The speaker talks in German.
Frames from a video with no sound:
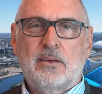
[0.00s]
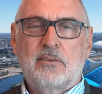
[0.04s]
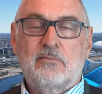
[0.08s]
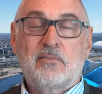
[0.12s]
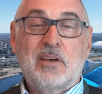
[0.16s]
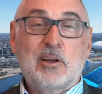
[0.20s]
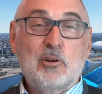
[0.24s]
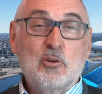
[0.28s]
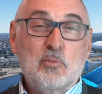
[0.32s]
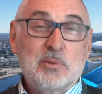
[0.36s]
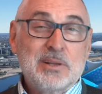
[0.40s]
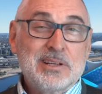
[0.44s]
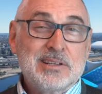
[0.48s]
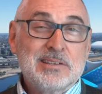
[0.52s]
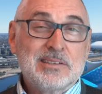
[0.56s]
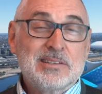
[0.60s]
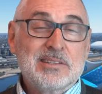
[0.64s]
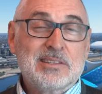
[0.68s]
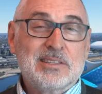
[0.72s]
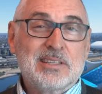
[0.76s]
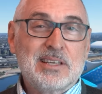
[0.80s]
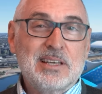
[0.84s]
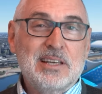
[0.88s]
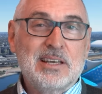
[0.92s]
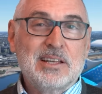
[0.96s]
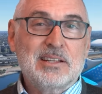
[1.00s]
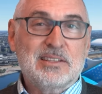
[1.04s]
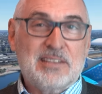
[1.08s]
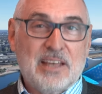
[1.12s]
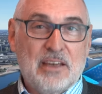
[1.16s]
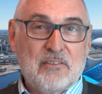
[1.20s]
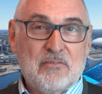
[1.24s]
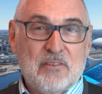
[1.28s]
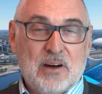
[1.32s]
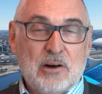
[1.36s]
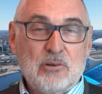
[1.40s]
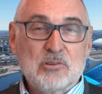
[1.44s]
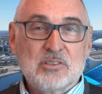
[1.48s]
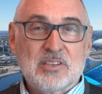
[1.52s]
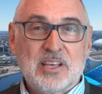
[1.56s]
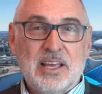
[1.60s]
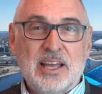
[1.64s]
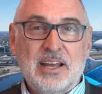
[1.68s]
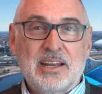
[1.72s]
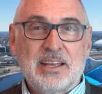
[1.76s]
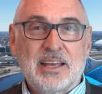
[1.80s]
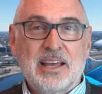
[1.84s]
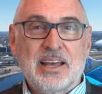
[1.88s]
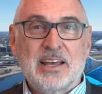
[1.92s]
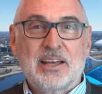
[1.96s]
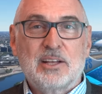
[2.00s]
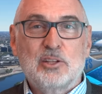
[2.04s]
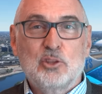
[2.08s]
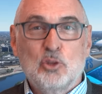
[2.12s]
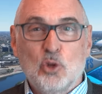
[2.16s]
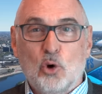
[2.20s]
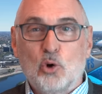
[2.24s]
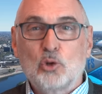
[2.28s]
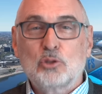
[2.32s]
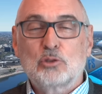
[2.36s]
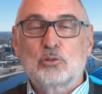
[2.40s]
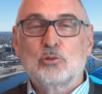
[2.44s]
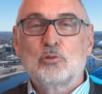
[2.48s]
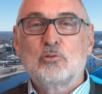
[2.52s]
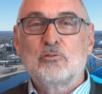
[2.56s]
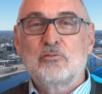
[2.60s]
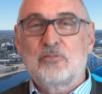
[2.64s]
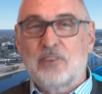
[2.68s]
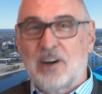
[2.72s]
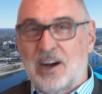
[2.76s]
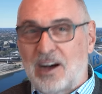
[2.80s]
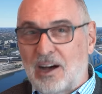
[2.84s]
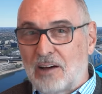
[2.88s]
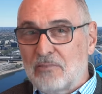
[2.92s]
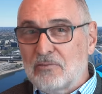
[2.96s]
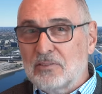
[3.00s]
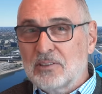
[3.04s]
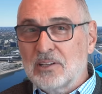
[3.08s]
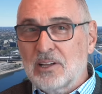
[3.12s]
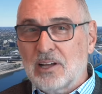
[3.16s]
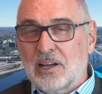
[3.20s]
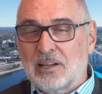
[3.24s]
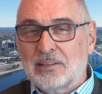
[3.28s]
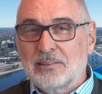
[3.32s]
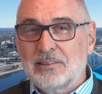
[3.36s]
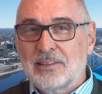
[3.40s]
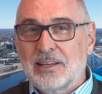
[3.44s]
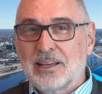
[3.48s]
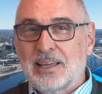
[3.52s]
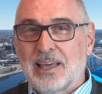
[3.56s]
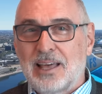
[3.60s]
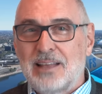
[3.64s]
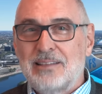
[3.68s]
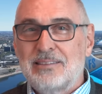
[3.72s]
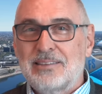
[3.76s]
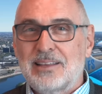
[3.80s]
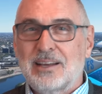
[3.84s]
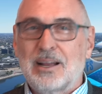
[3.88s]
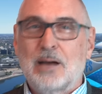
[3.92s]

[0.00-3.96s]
Wer übrigens die TV-Serie Notruf Hafenkante kennt,